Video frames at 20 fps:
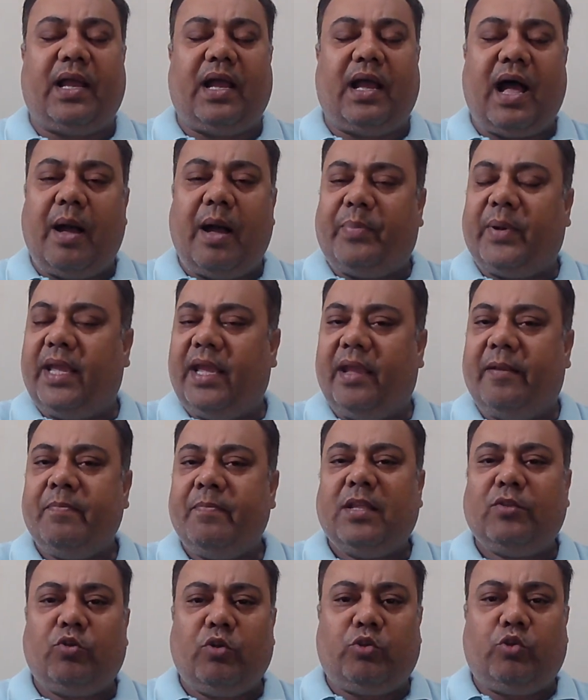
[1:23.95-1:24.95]
आप हैं
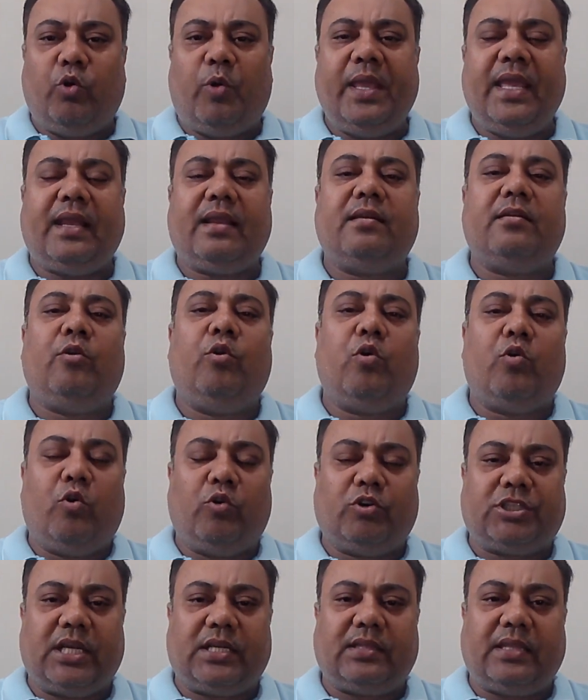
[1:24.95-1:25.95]
तो दो ही लोग हो
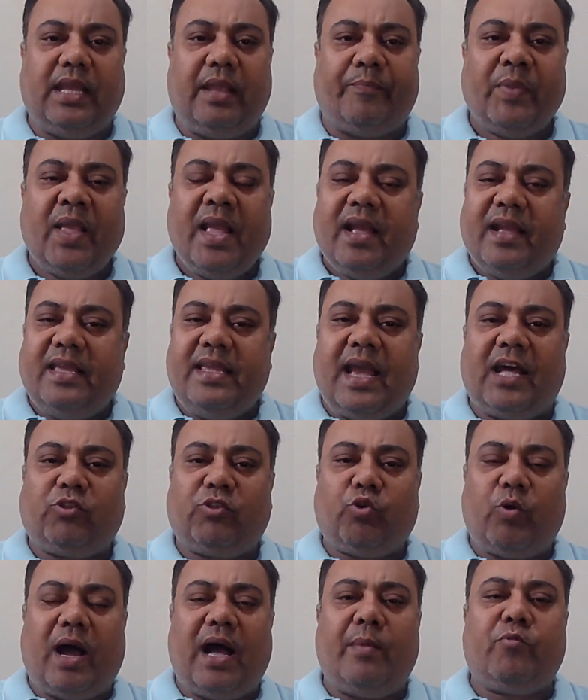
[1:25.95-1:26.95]
सकते हैं या
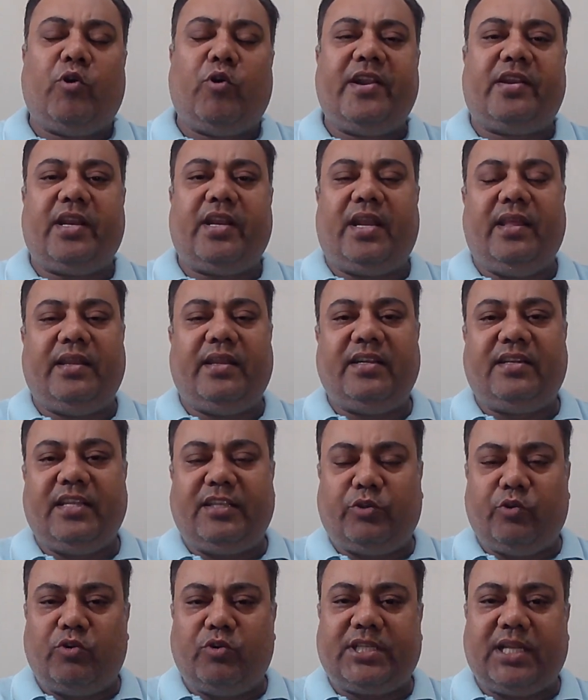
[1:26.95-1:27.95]
तो आप कोई ट्रेनिंग
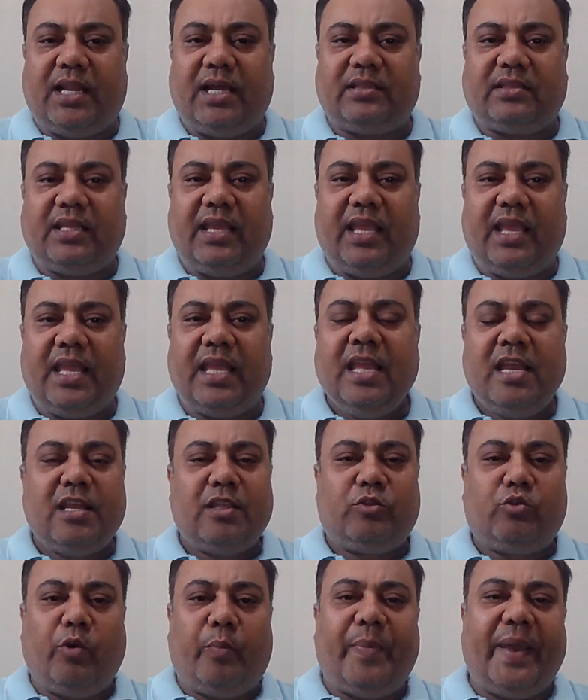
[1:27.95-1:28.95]
इंस्टीट्यूट चलाते हैं
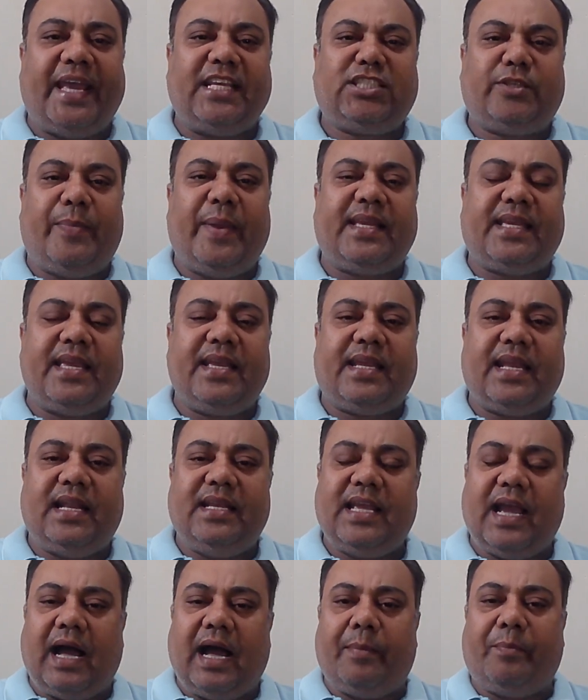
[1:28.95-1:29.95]
तो बैच मेकिंग के
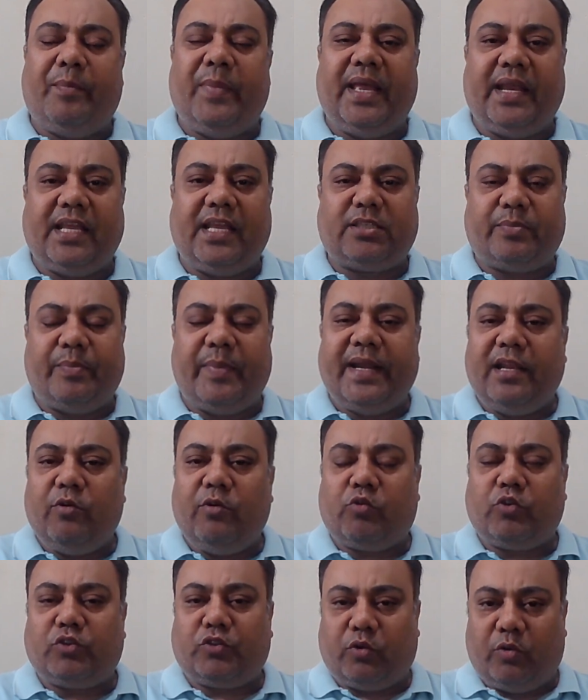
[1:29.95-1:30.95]
लिए आप मेरे इस वीडियो
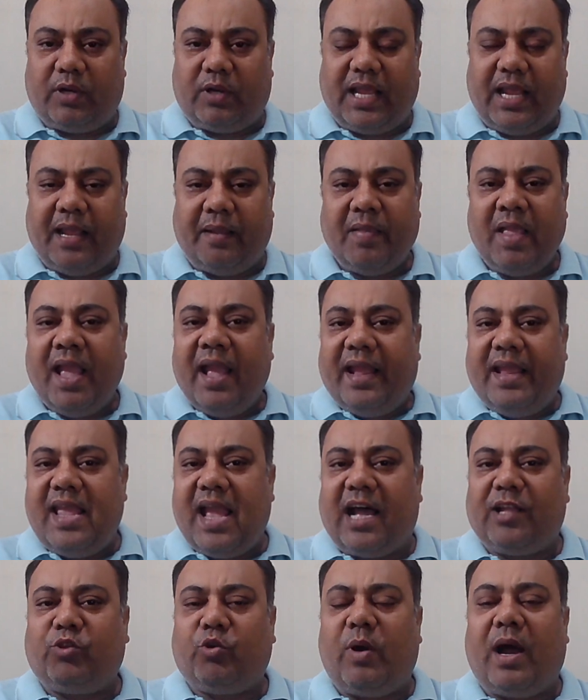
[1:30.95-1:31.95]
को सुन रहे हैं
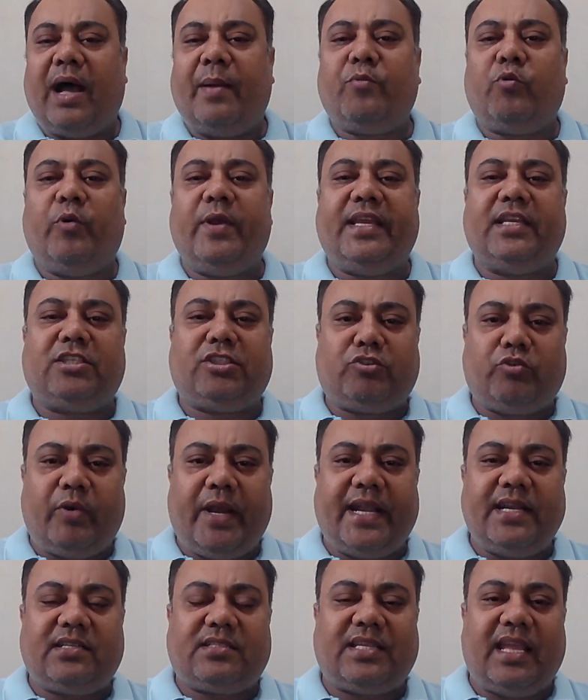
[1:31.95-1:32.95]
या तो आप कोई
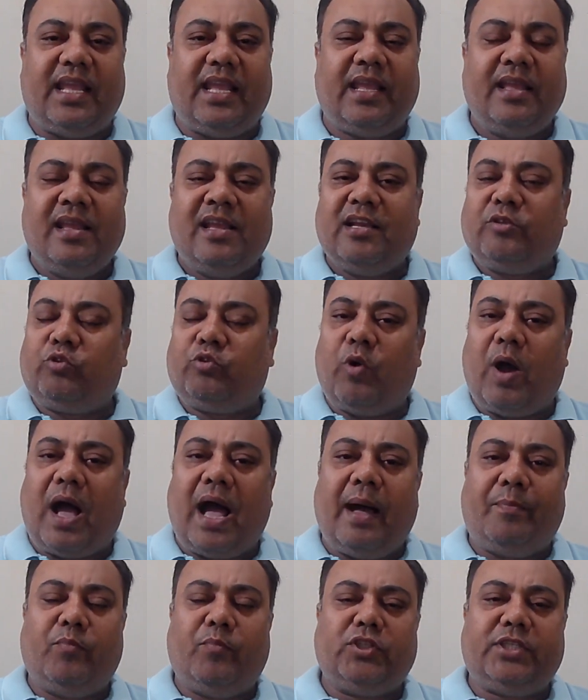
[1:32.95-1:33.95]
स्टूडेंट्स हैं तो
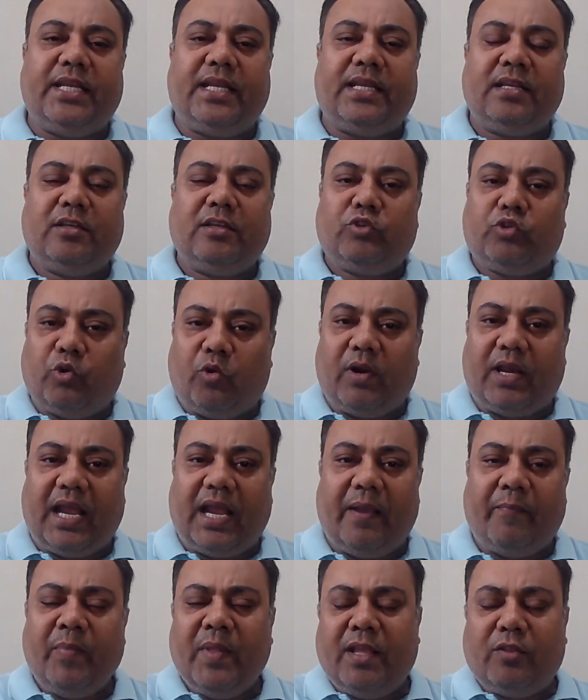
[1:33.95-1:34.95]
आप मुझे सुन रहे
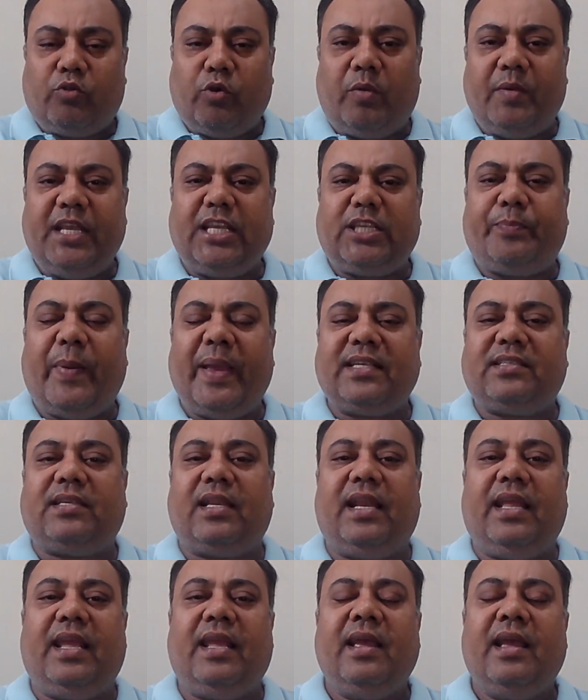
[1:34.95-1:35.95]
हैं तो
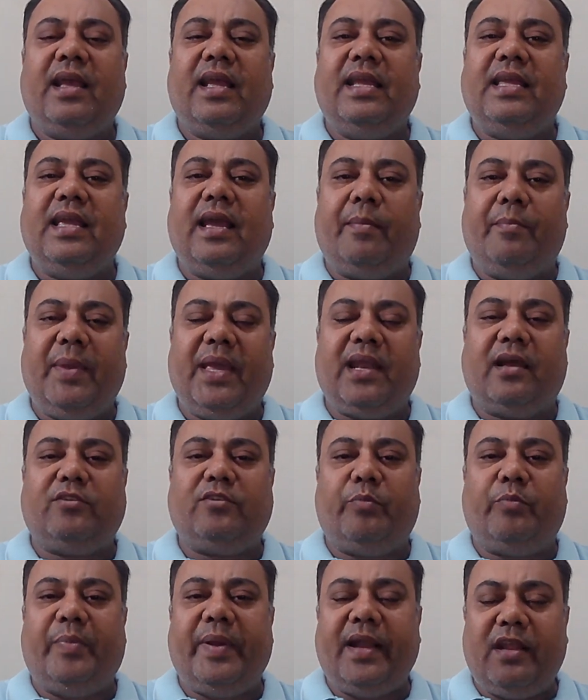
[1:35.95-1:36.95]
स्पेशली यह मेरा
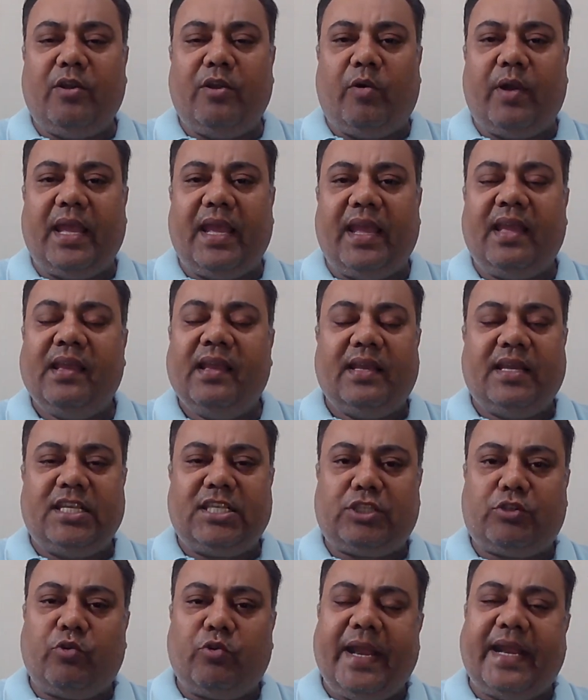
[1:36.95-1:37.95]
जो वीडियो है
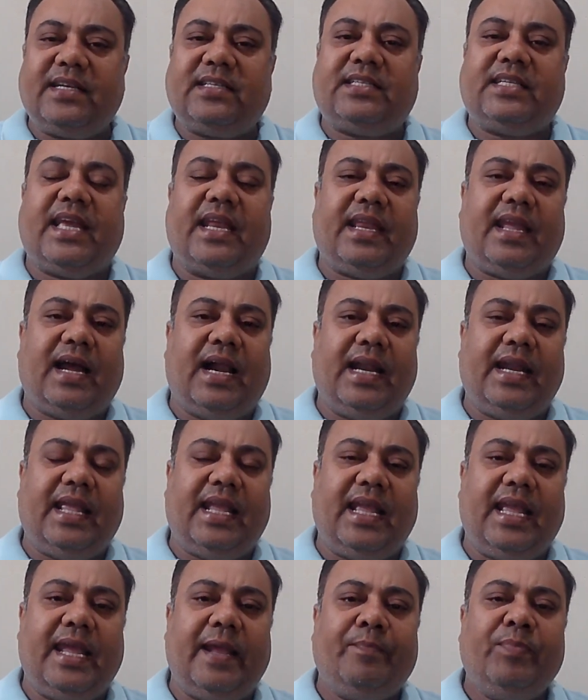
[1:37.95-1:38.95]
स्टूडेंट्स के
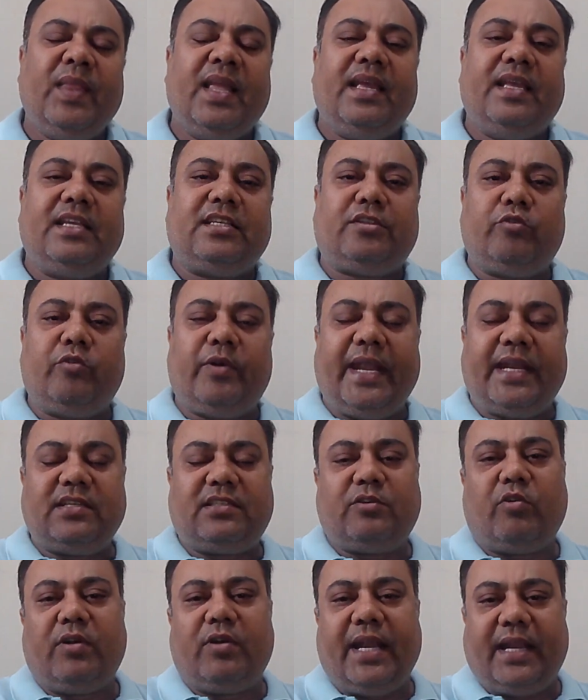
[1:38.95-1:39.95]
रिगार्डिंग है स्टूडेंट्स
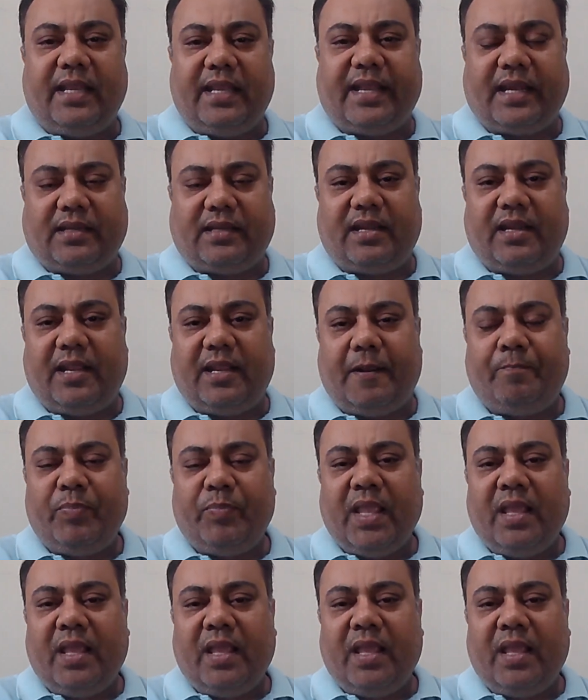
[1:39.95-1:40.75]
को डेडिकेटेड है